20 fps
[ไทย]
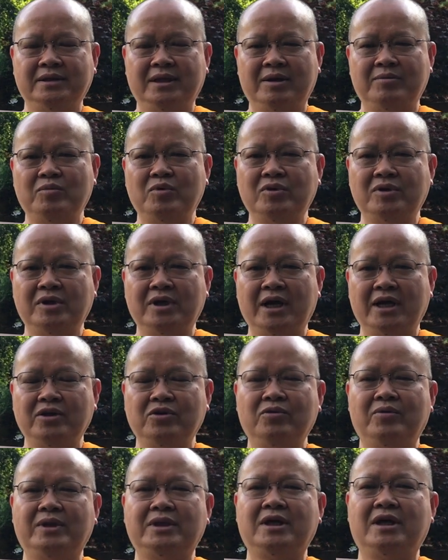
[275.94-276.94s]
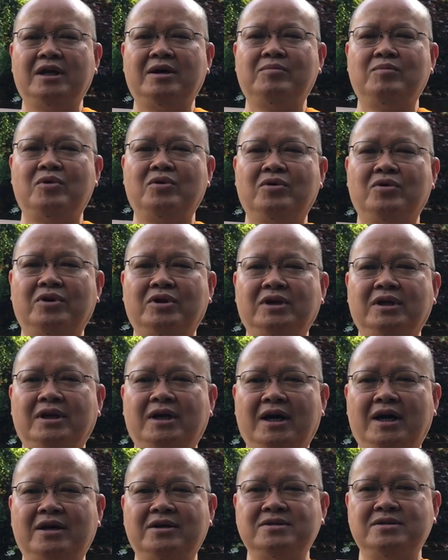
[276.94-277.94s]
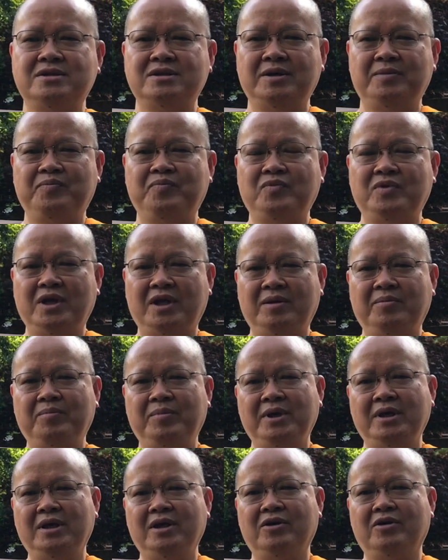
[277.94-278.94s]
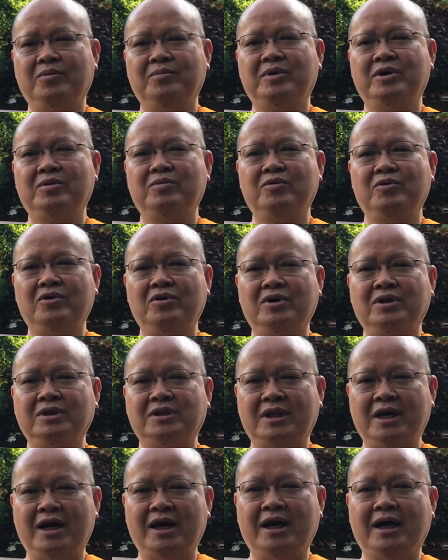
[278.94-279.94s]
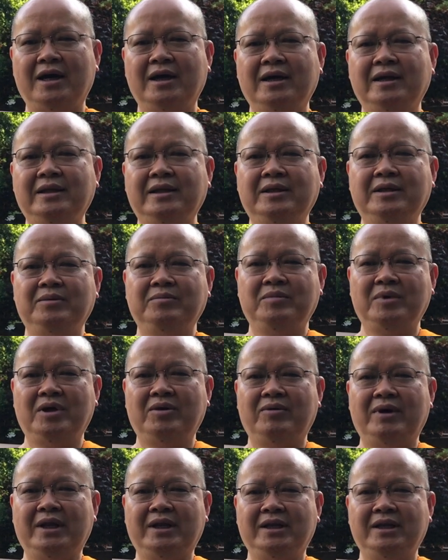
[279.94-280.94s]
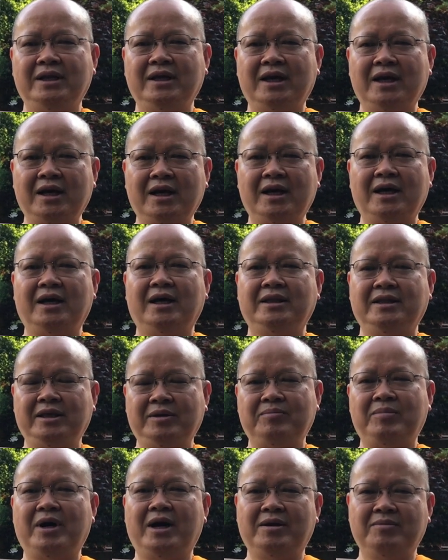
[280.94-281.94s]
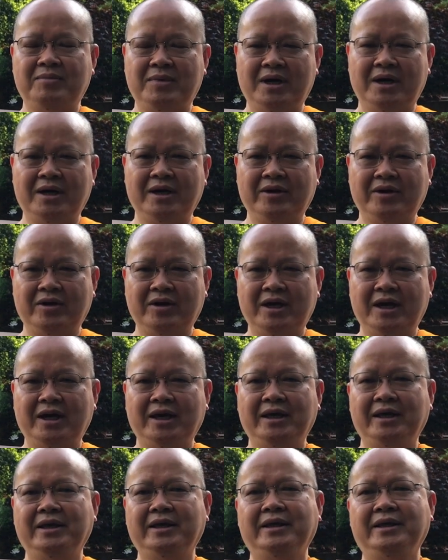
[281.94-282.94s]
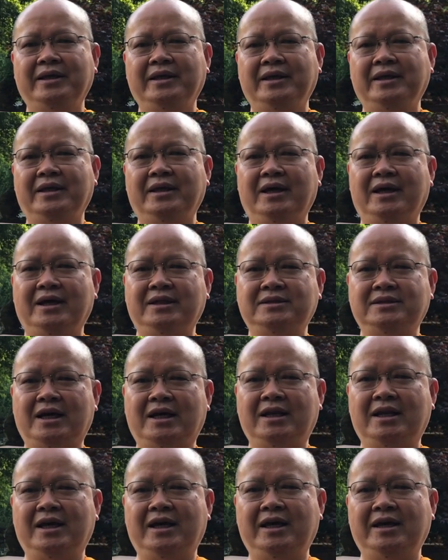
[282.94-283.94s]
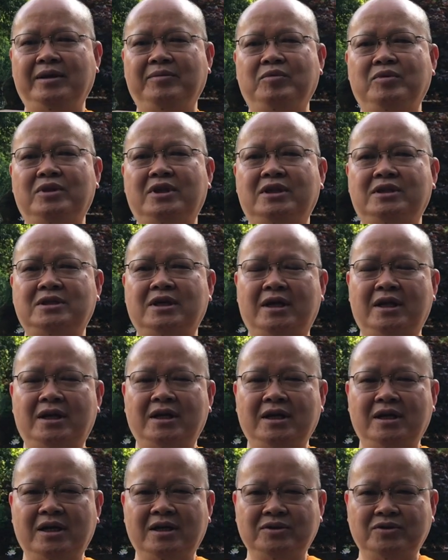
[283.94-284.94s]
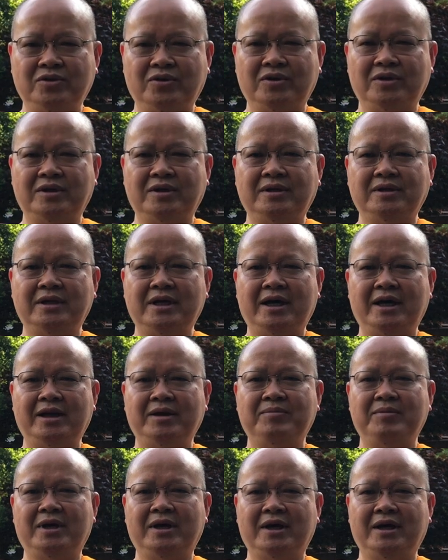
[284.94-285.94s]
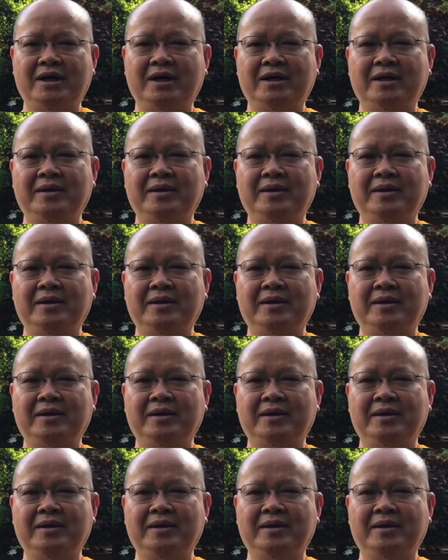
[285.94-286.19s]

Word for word: ทำบุญอายุวัฒนมงคล 97 ปี ของพระเดชคุณหลวงตา เมื่อวันที่ 5 ที่ผ่านมาก็ได้ จัดให้พุทธศาสนิกชนได้มา